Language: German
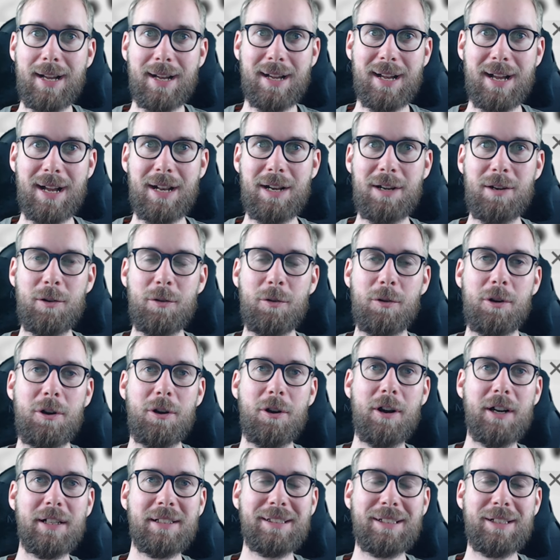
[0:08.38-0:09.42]
Hallo
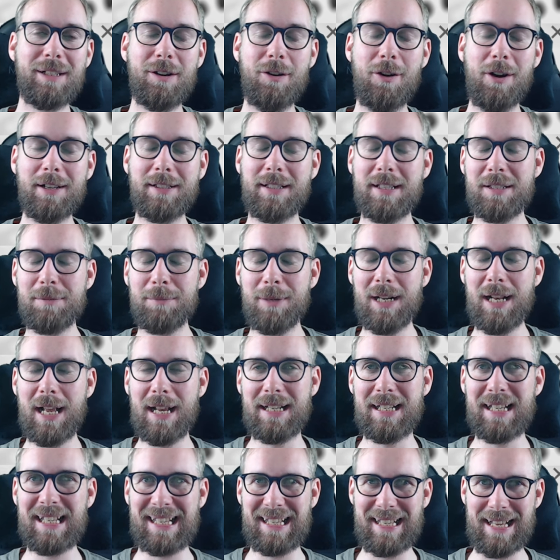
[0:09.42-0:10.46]
Leute, heute ist mal
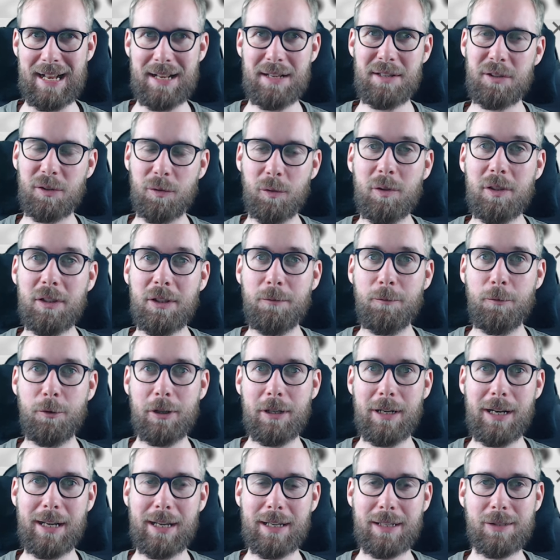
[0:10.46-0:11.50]
ein ganz
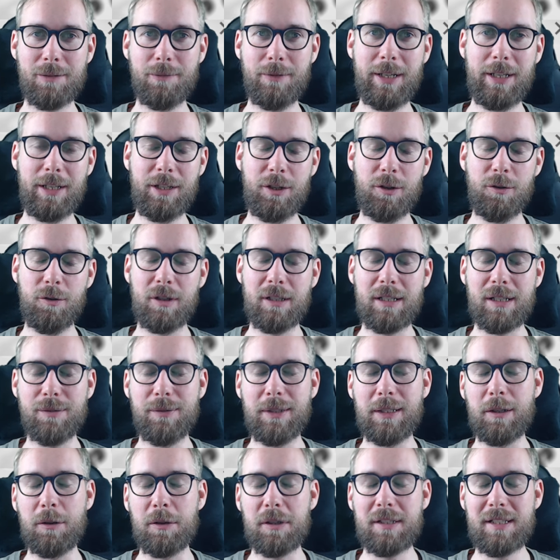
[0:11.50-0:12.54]
ungewöhnliches Video und es
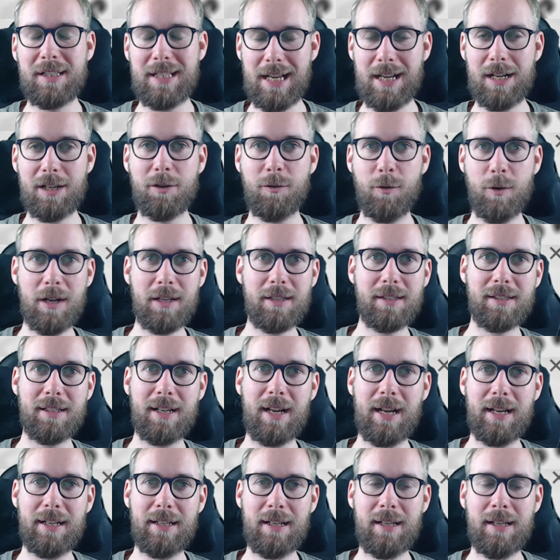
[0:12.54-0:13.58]
wird auch sehr kurz
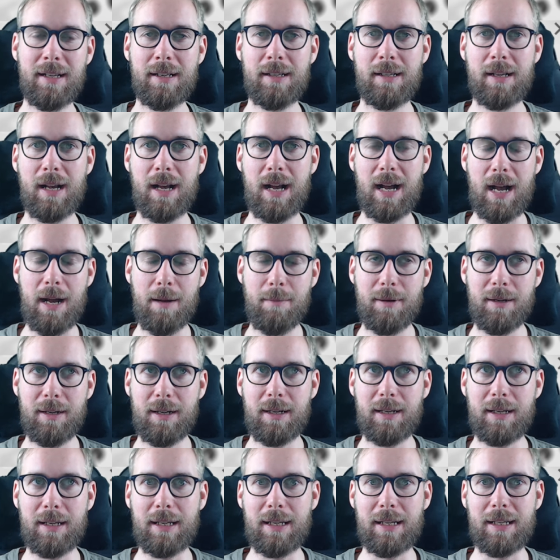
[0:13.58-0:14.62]
sein,
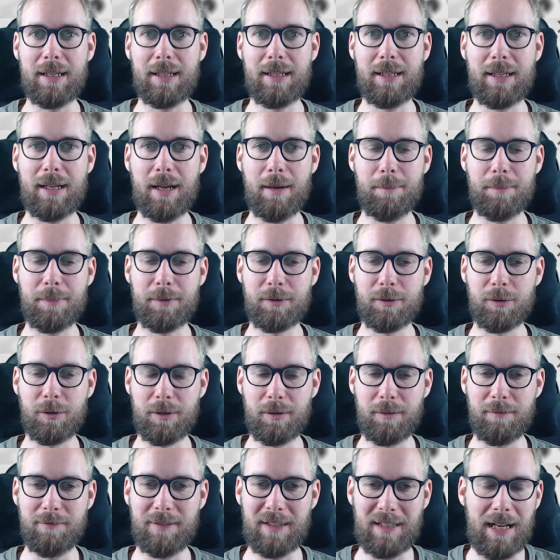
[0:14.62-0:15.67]
aber ich habe so
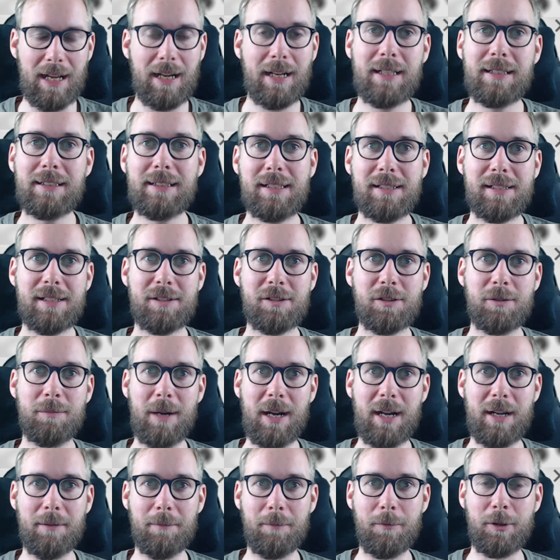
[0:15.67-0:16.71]
ein Verlangen, dieses zu
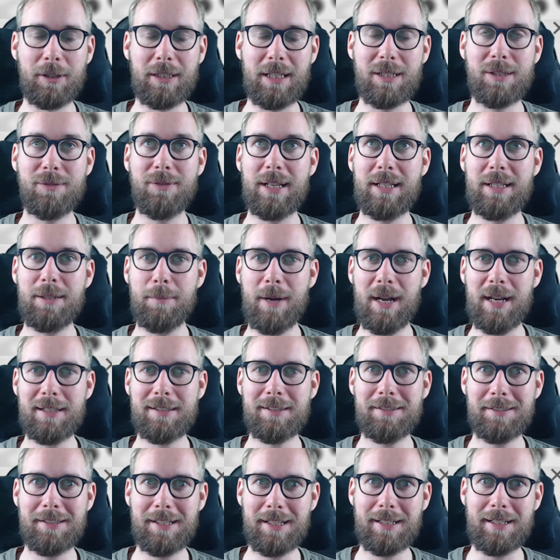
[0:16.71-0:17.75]
machen. Und jetzt werden die
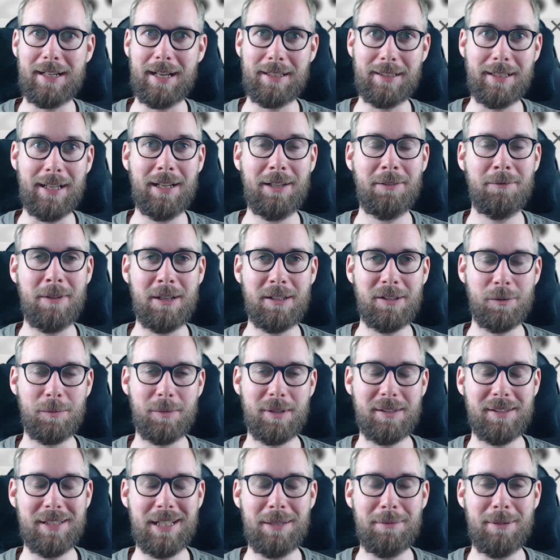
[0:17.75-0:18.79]
meisten sich gleich denken, wenn es um
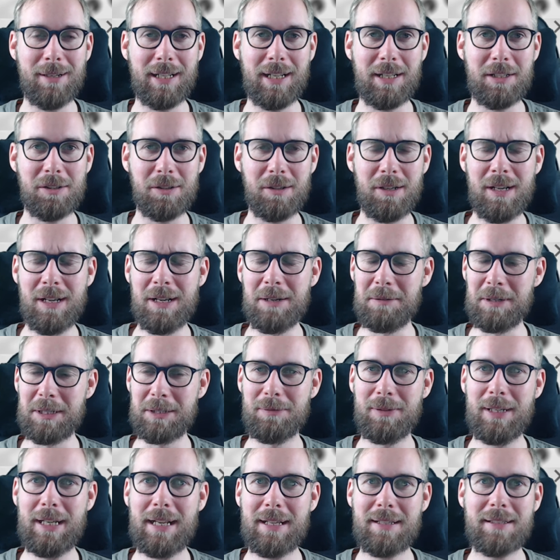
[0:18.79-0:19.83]
das Thema geht, so, was
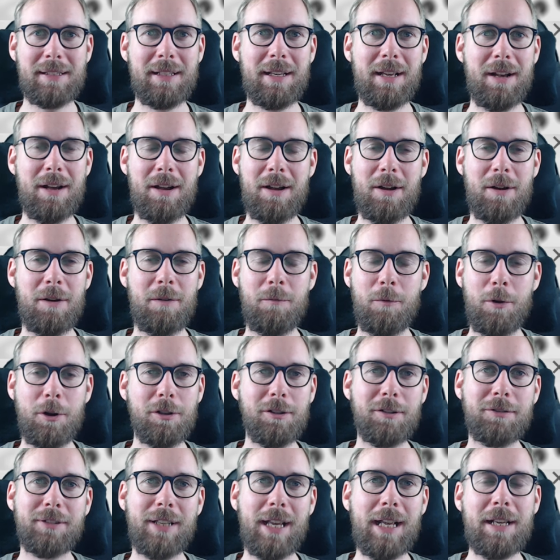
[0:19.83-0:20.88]
will jetzt der World
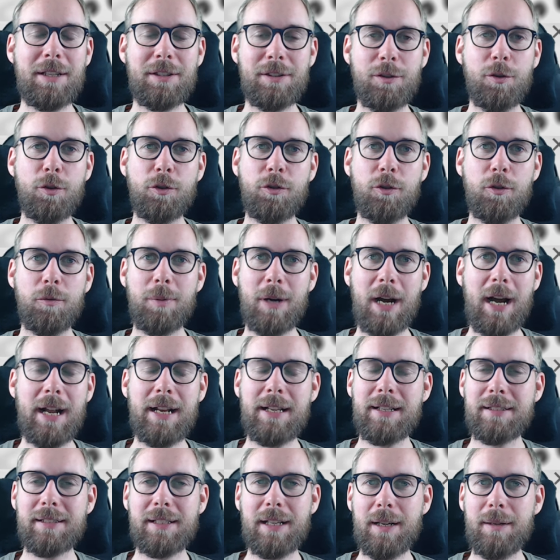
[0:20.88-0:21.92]
of Tanks YouTube
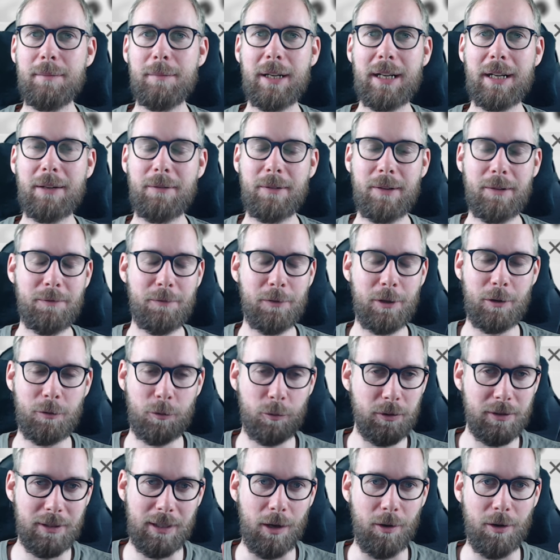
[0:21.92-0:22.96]
Heinz, der immer irgendwie für
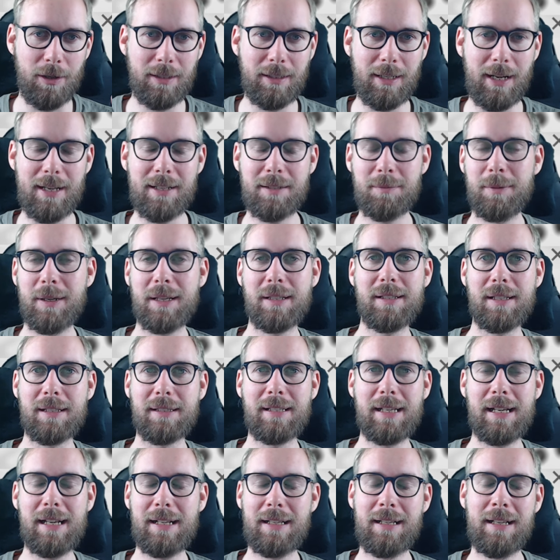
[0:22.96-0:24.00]
gute Laune da ist, mir jetzt
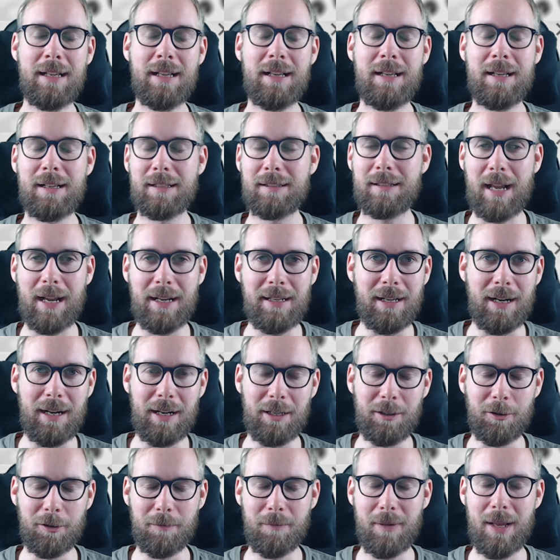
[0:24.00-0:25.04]
erzählen? Keine
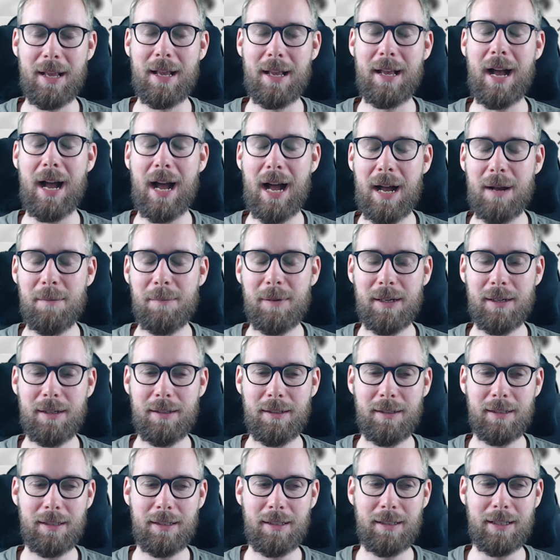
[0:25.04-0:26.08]
Ahnung.
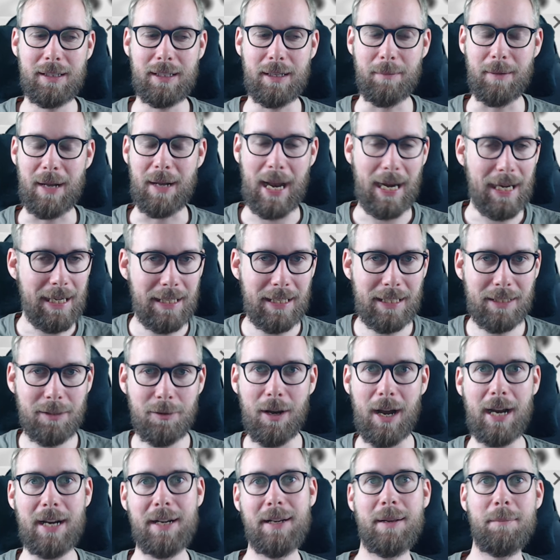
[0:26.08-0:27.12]
Aber eigentlich
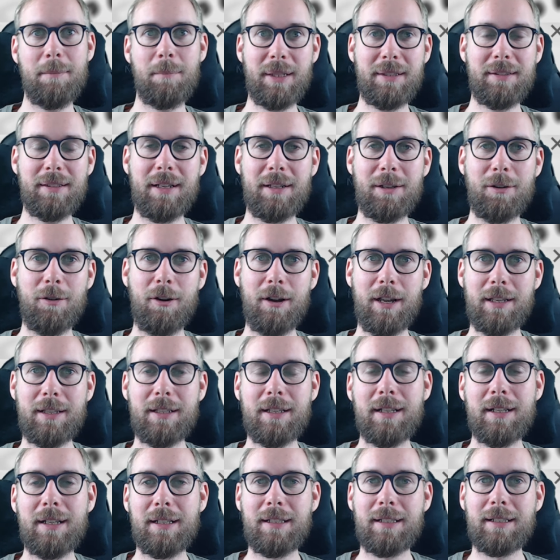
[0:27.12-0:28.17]
nur eine Bitte an
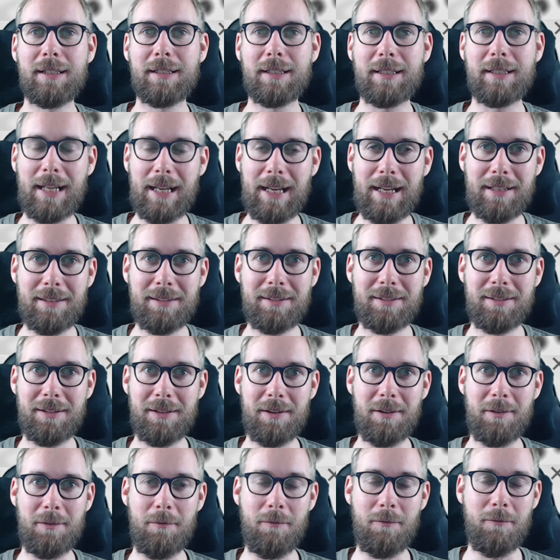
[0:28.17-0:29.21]
euch, geht
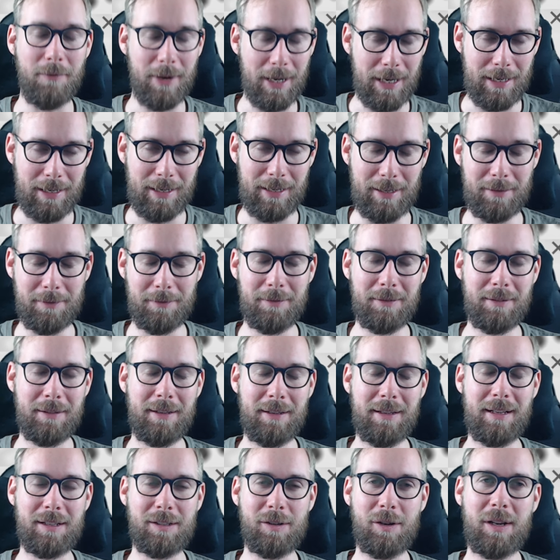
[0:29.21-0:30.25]
wählen.
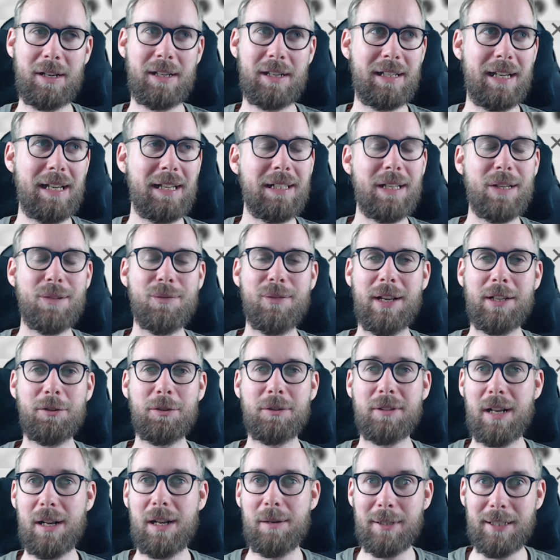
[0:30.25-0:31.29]
Da klingt es vielleicht
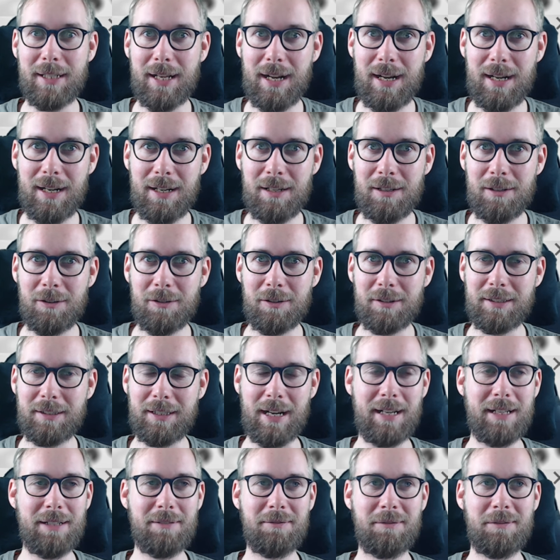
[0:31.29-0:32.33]
total banal und die
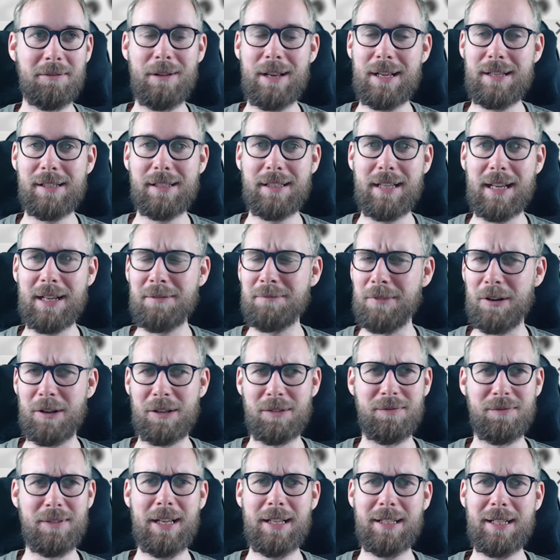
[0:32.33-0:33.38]
einen werden sich denken,
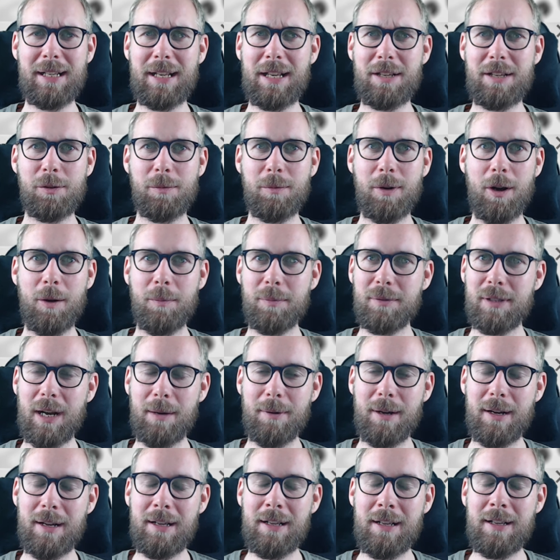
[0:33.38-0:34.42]
was will er denn jetzt überhaupt?
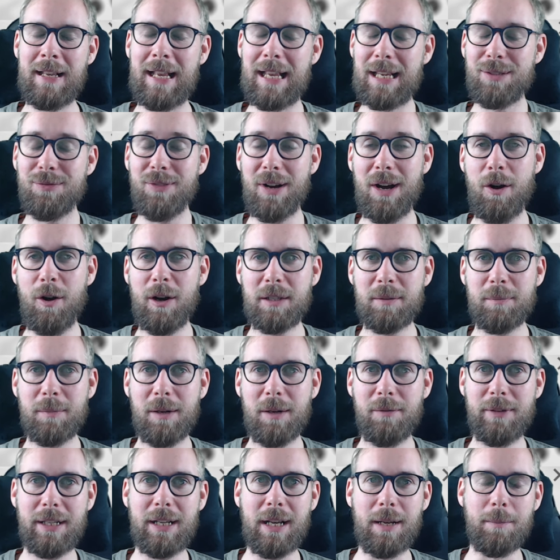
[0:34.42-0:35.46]
Aber es war heute
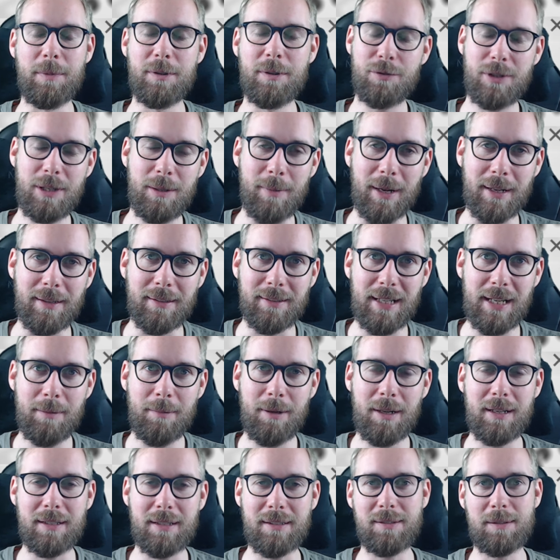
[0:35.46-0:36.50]
mal wieder im Stream ein
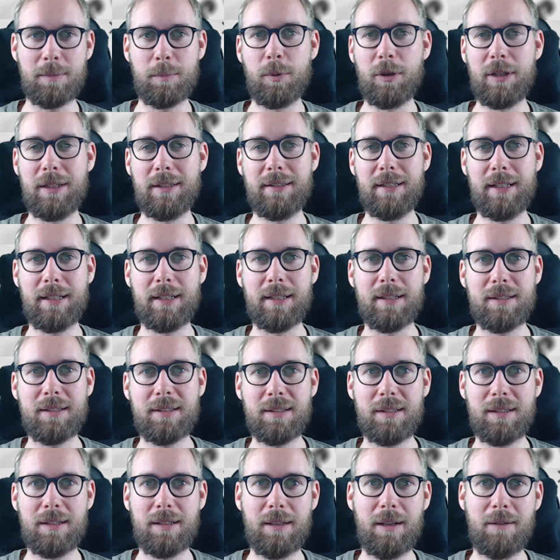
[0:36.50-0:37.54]
Thema. Es Politik
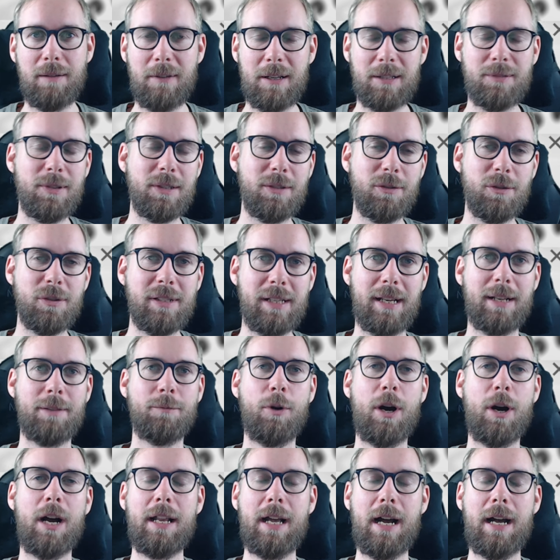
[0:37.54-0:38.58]
ist was, was uns
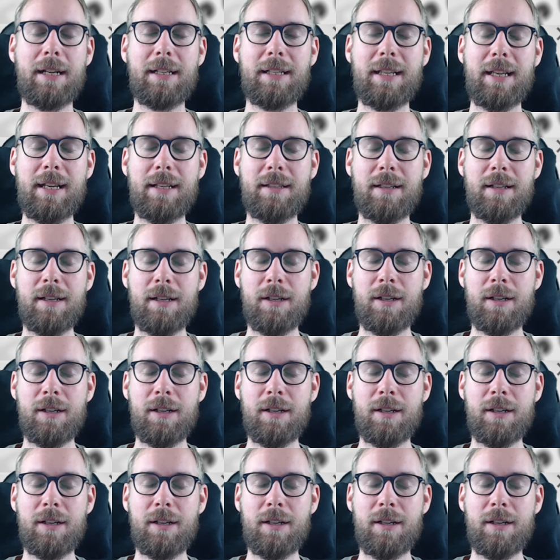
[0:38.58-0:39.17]
irgendwo alle angeht.